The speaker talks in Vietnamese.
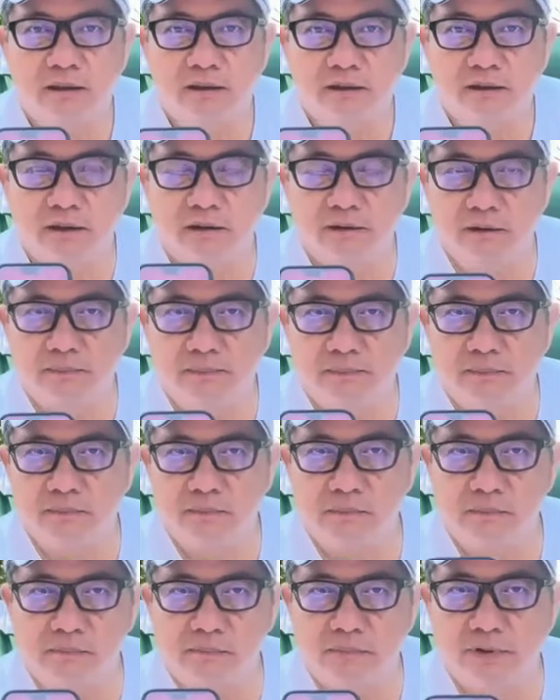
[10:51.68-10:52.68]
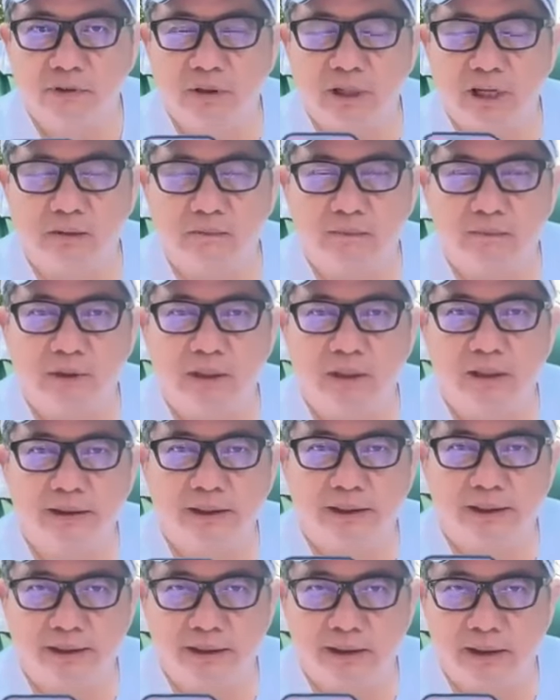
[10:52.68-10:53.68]
Nếu nếu không á,
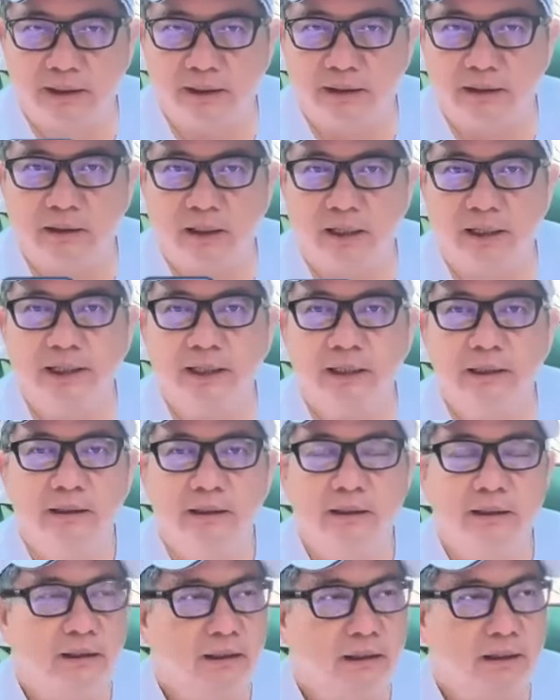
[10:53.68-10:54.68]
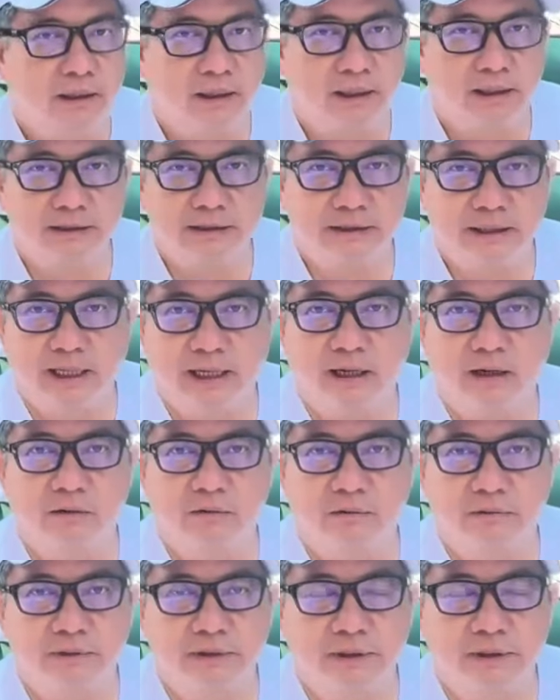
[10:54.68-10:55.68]
thì đừng có nói là
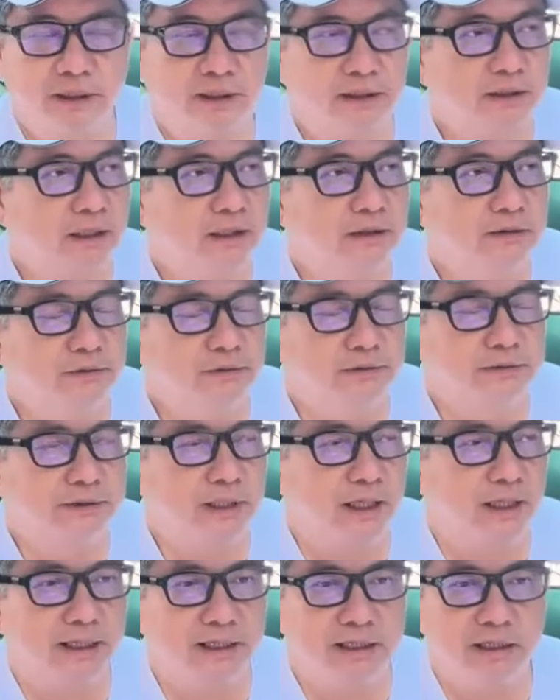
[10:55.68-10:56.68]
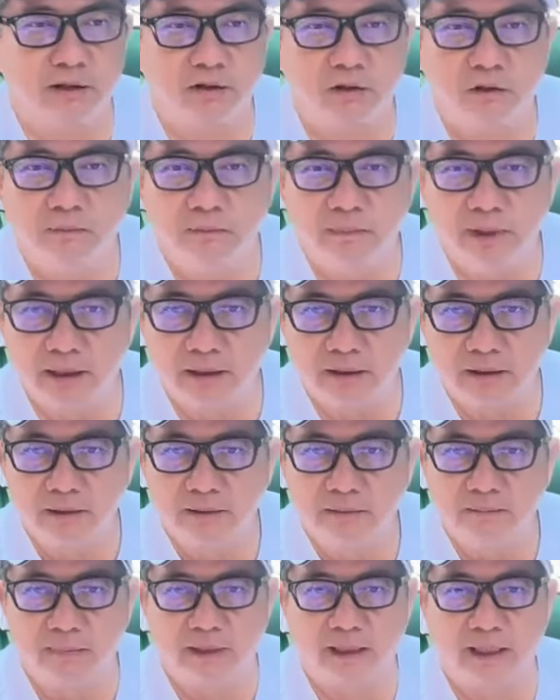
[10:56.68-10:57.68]
sao thiên tử xuống trần cái gì cũng biết
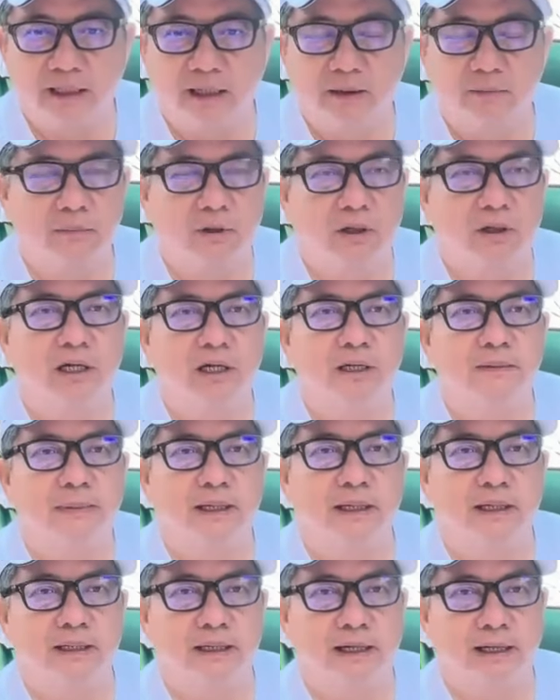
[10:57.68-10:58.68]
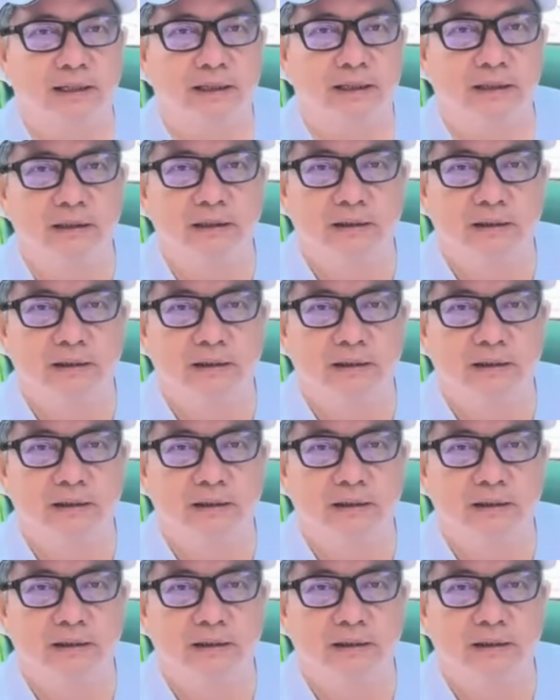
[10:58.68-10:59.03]
mà lại không nói lên mấy cái này.